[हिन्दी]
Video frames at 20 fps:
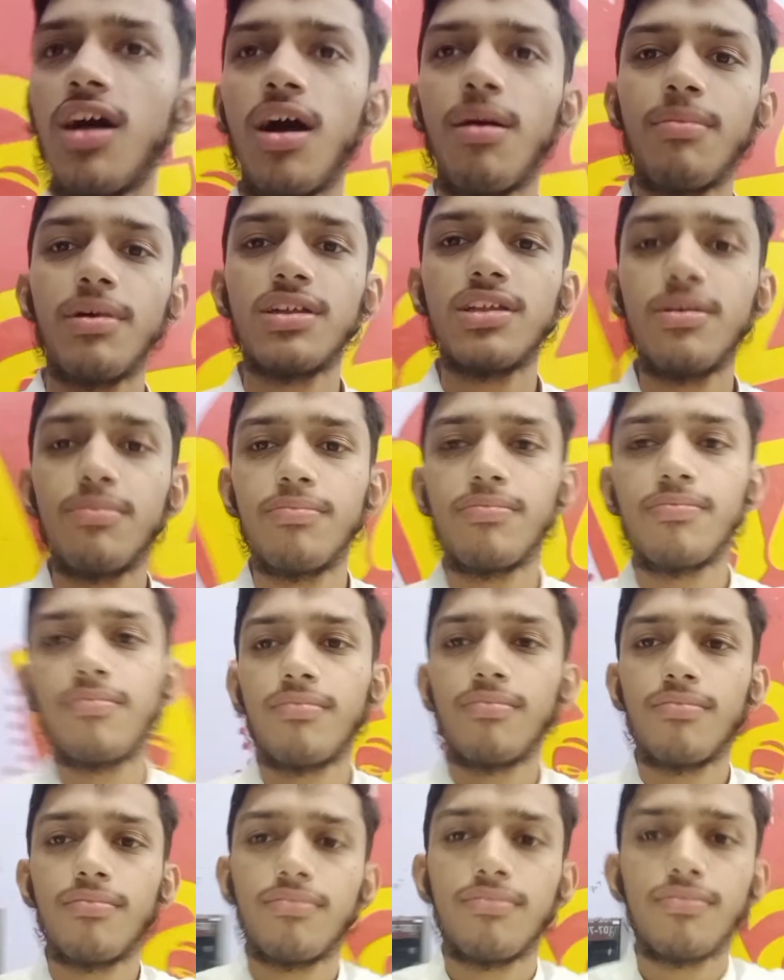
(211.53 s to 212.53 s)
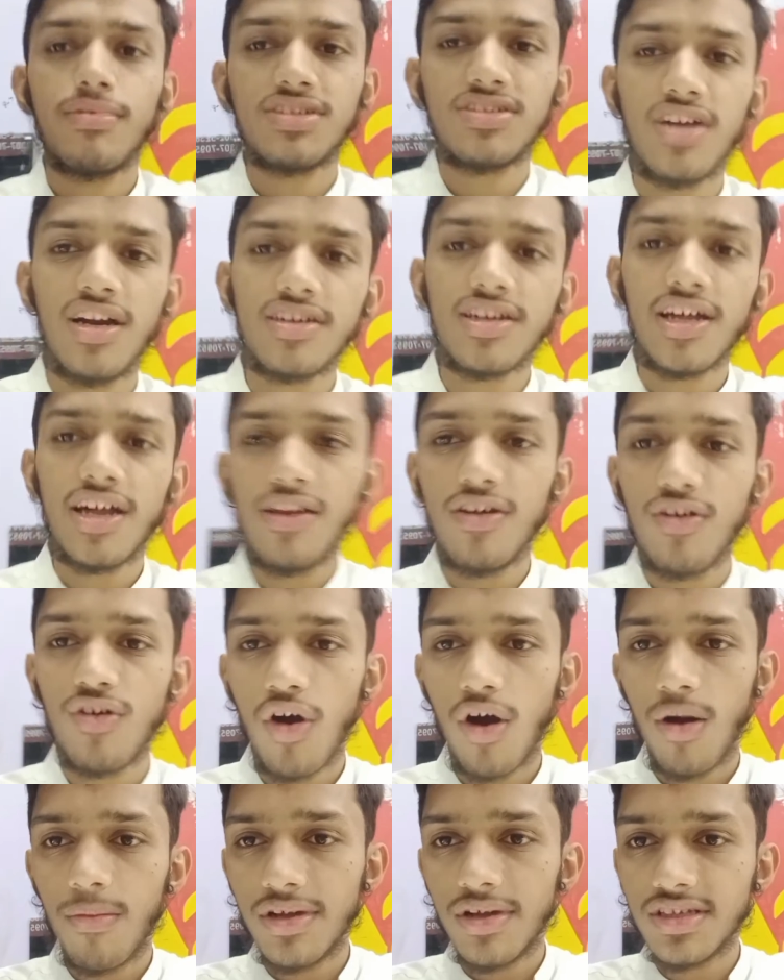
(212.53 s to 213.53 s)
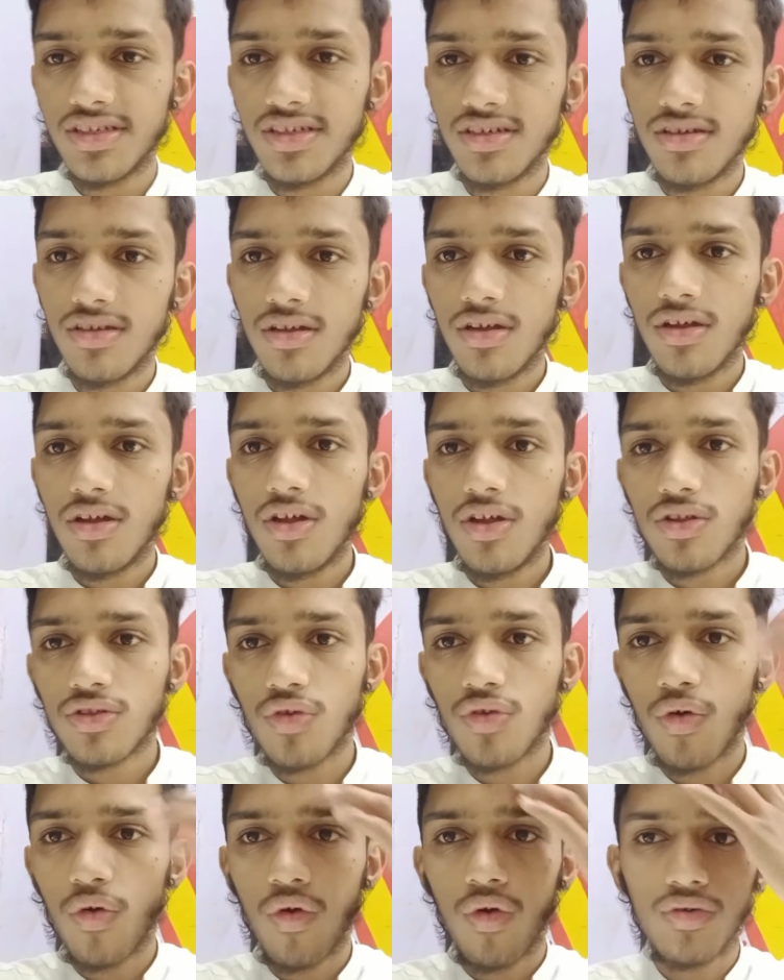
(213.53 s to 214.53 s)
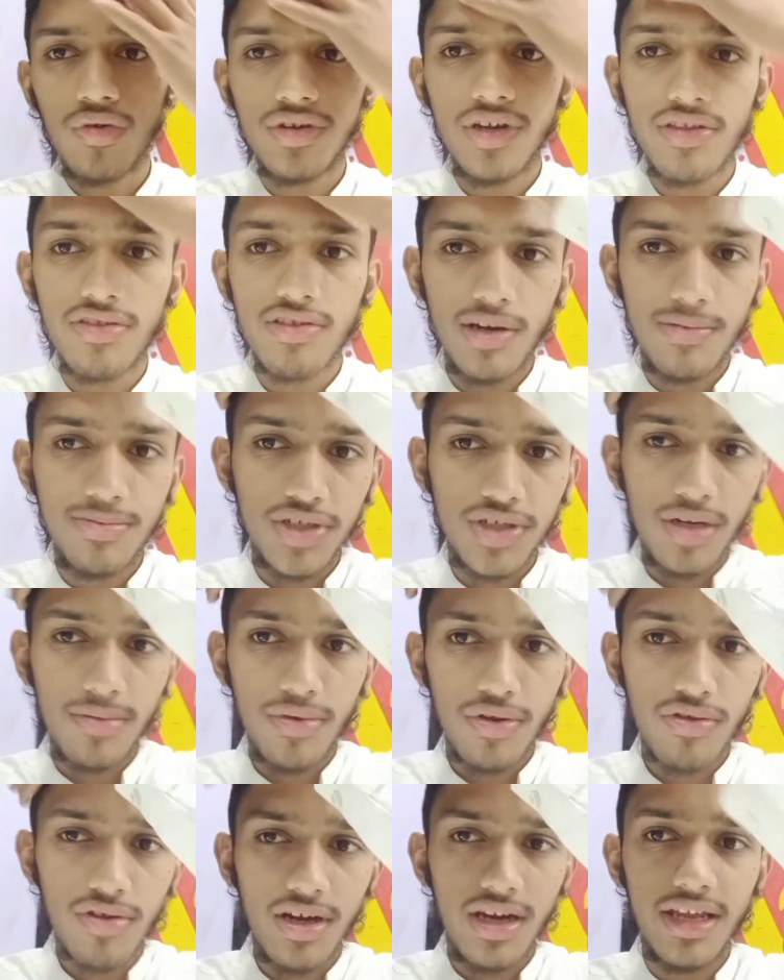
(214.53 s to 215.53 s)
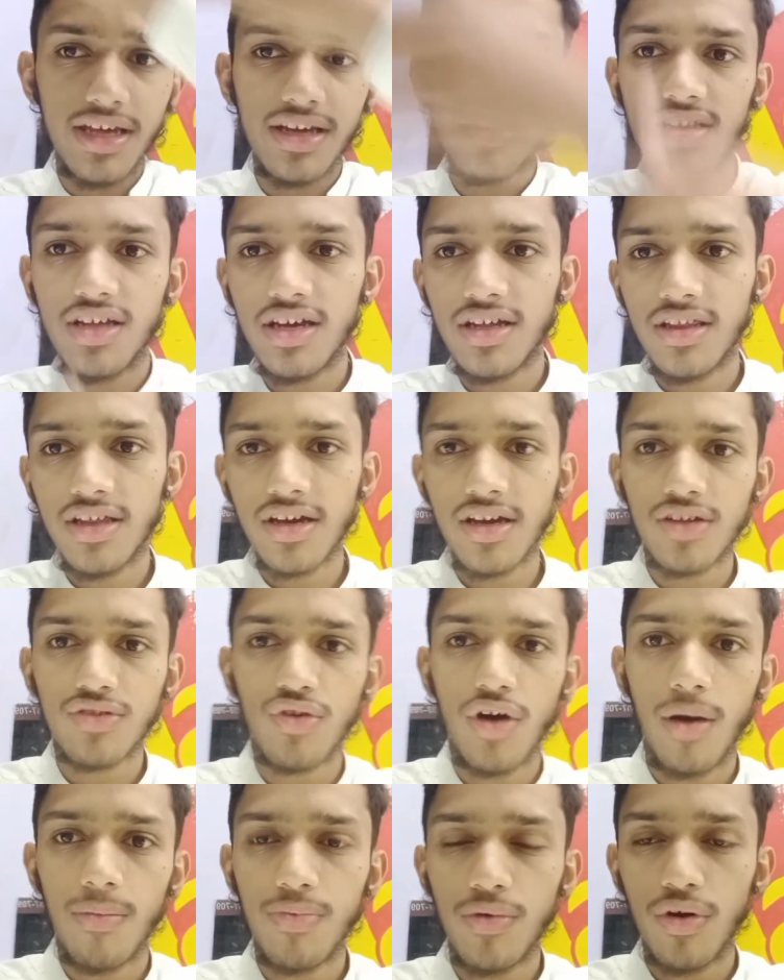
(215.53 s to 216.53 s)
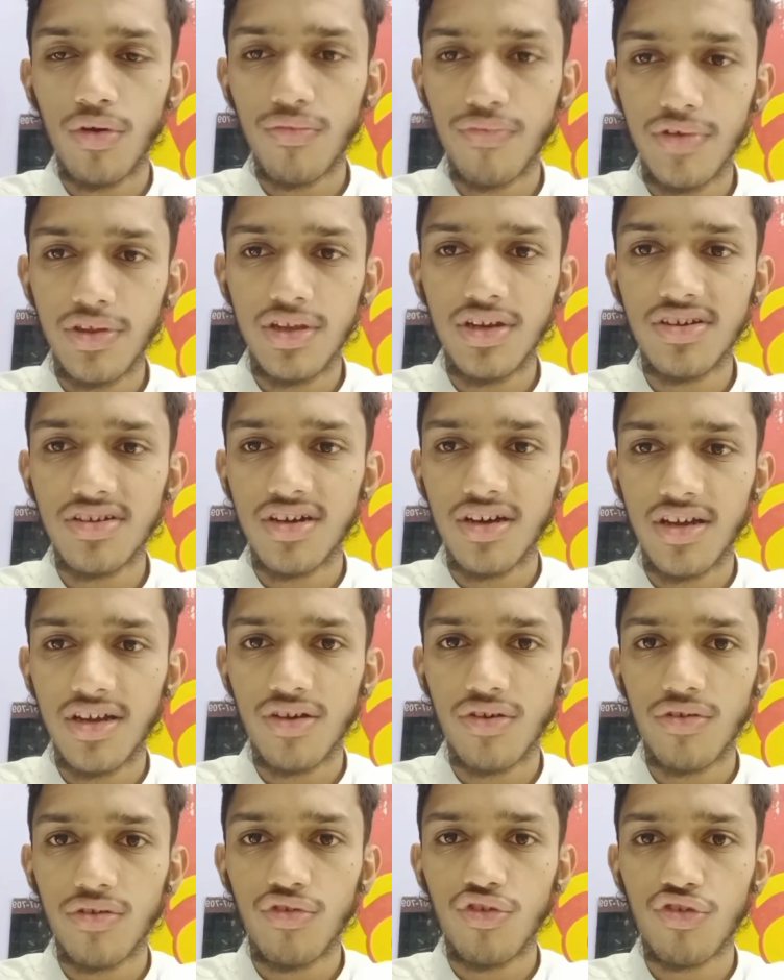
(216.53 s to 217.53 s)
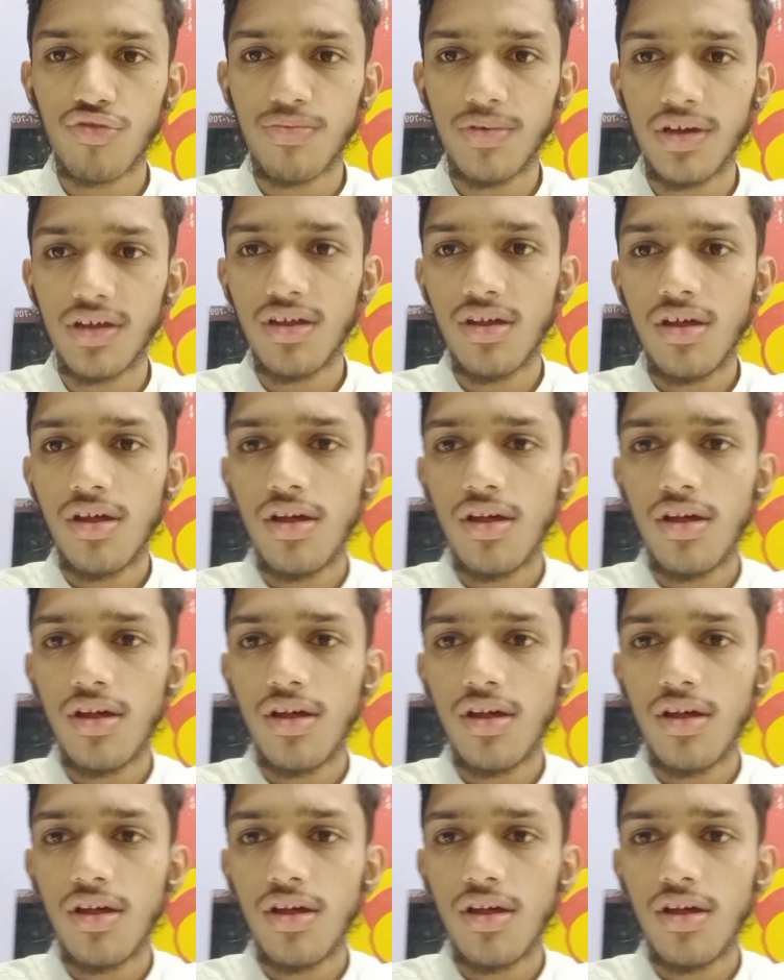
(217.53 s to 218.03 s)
नाम है जी बसरा टेलीकॉम है जी तो डिस्क्रिप्शन में उसका लिंक दे देंगे तो आप लोग विज़िट करें उस पर